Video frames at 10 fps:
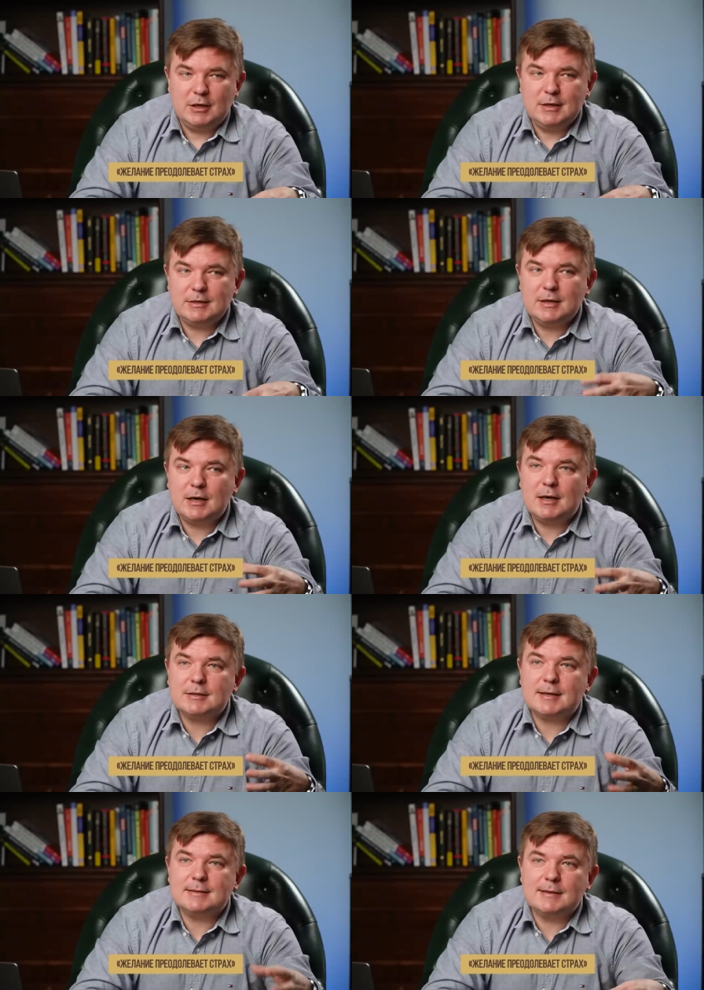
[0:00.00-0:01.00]
И есть некое
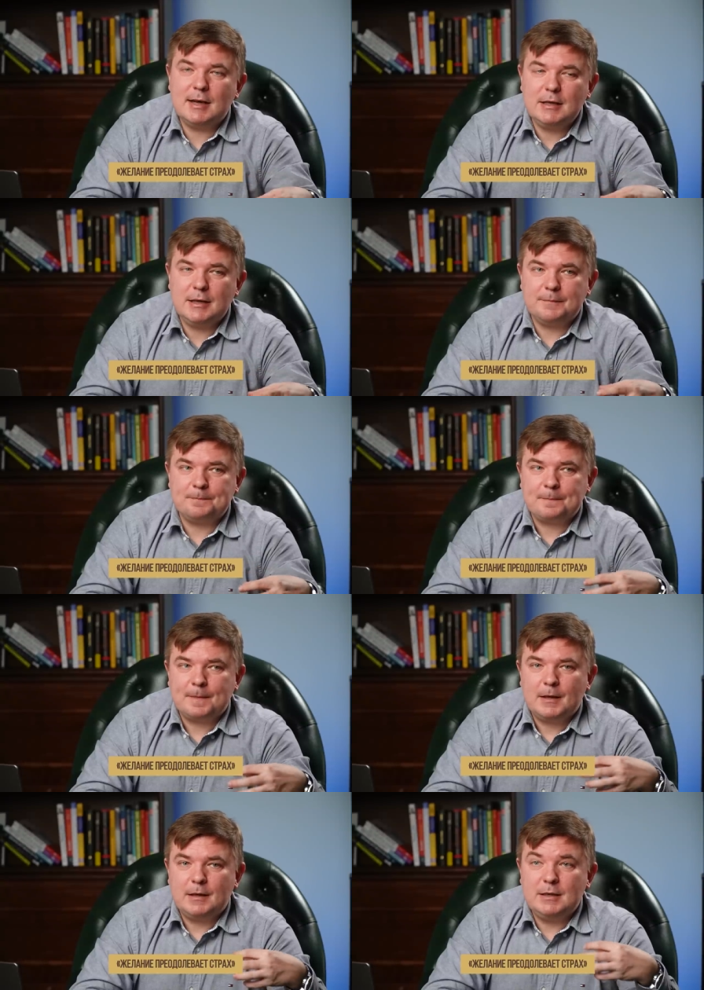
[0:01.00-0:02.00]
осознание,
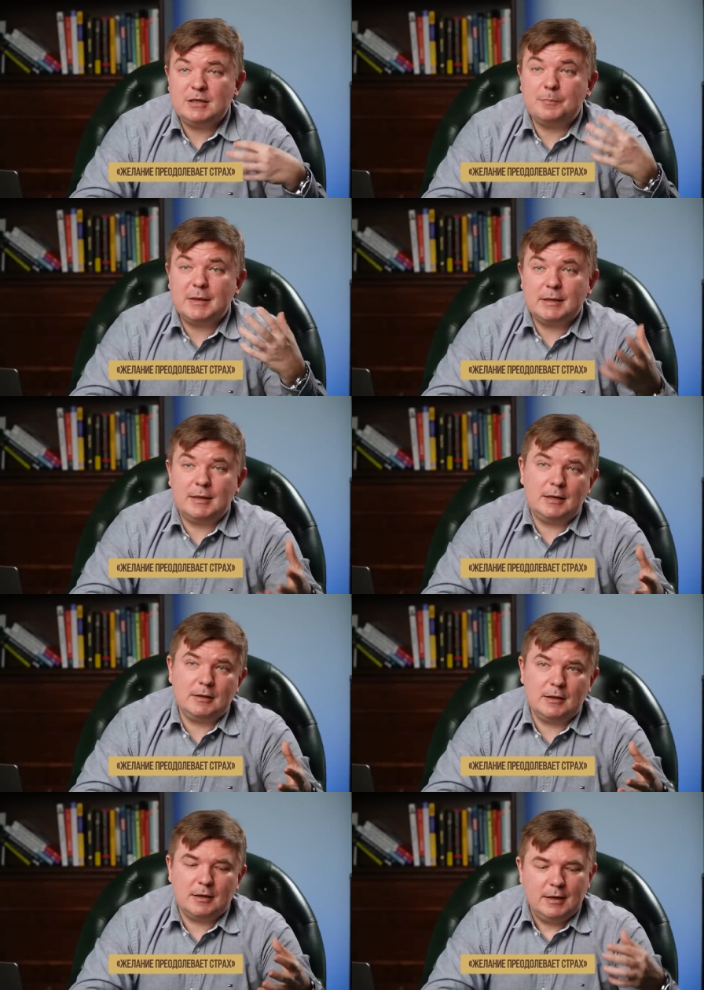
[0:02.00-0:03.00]
есть
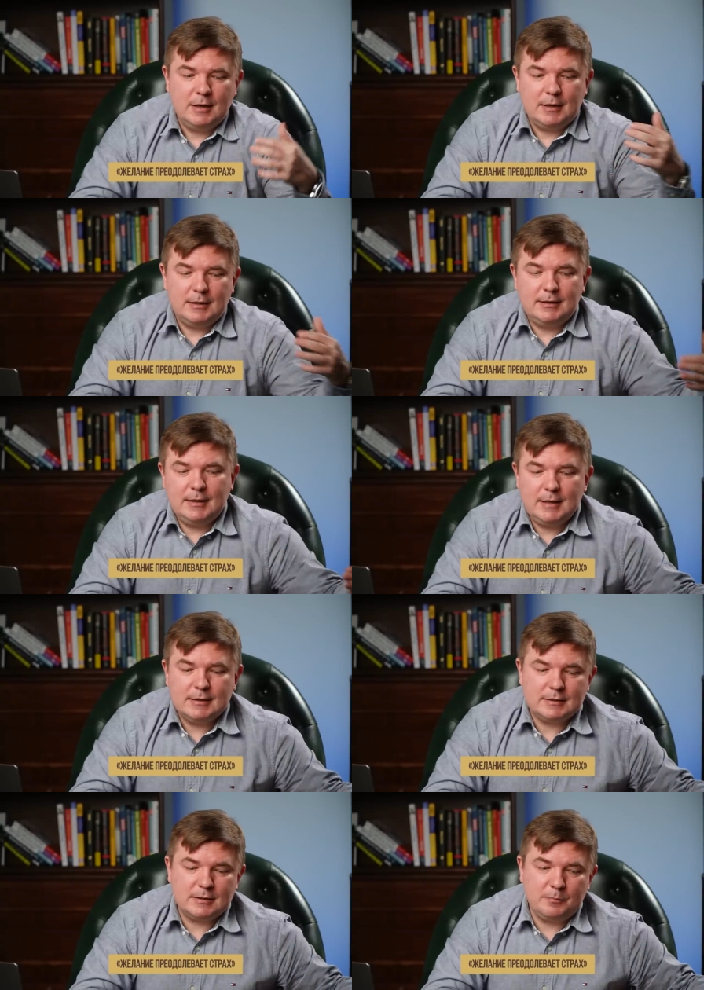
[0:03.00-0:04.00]
паттерны,
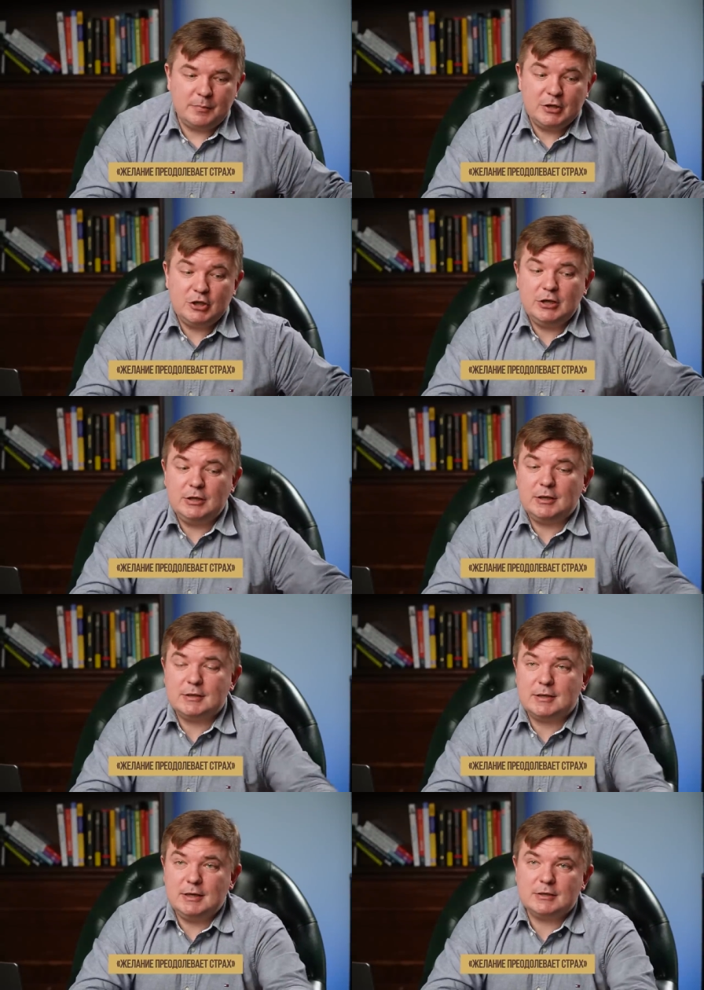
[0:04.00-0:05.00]
есть
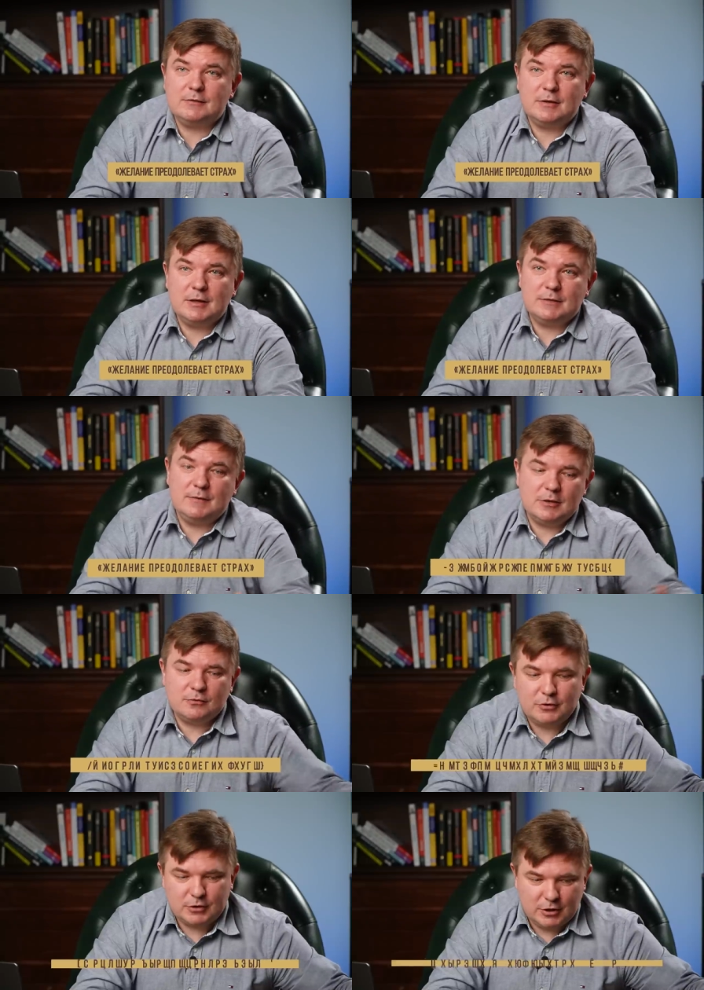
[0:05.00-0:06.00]
причинно-следственная связь,
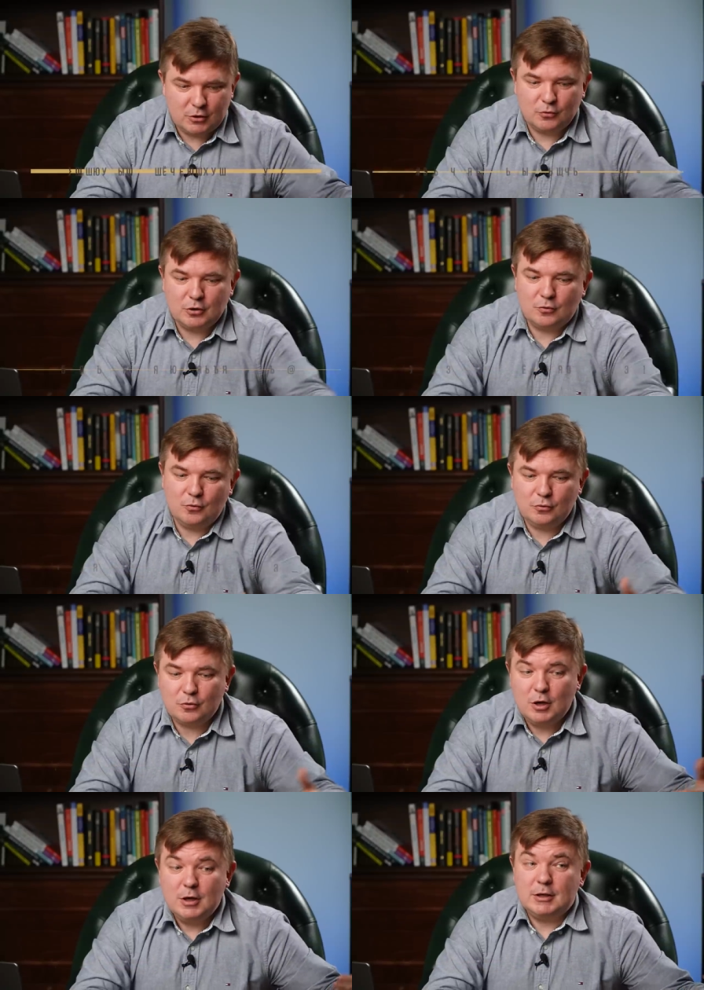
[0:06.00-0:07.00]
то есть нейронный
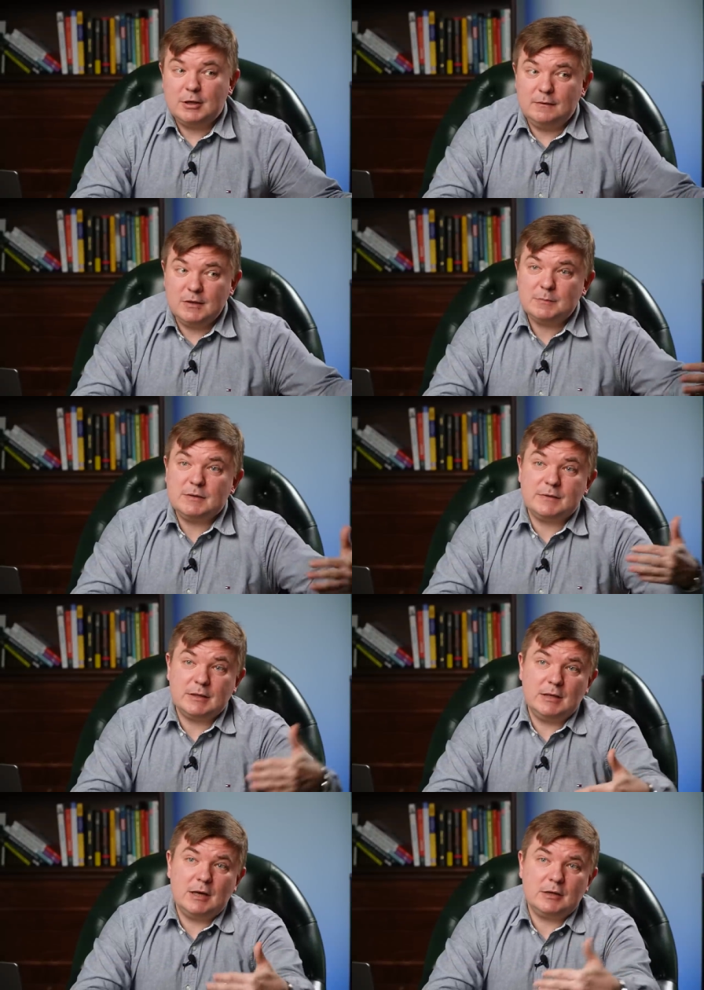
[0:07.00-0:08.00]
контур, недвижимость
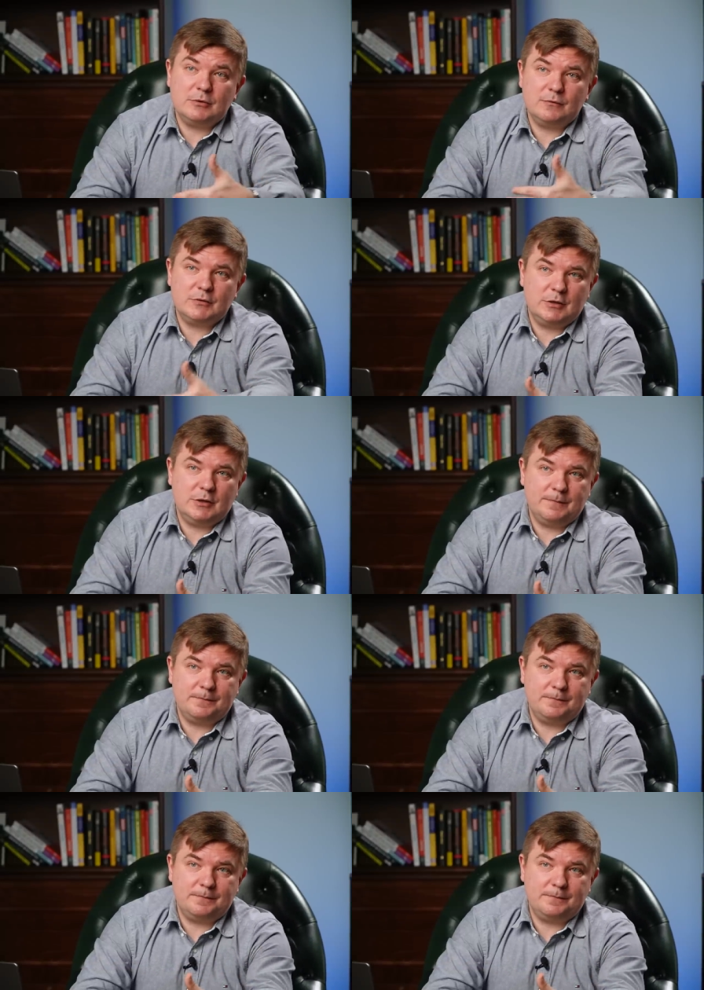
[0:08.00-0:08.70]
всегда растет в цене.